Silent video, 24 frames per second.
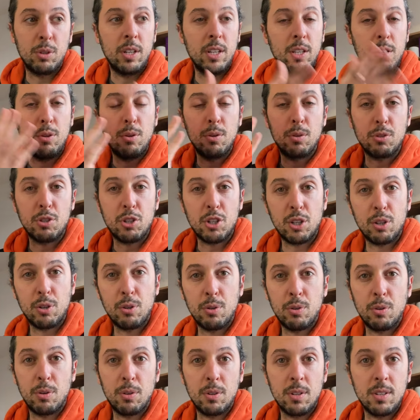İniyor
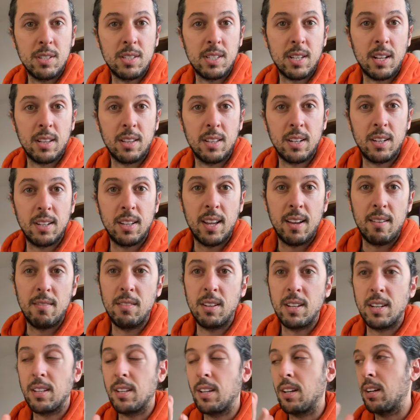çıkıyor insanların evleri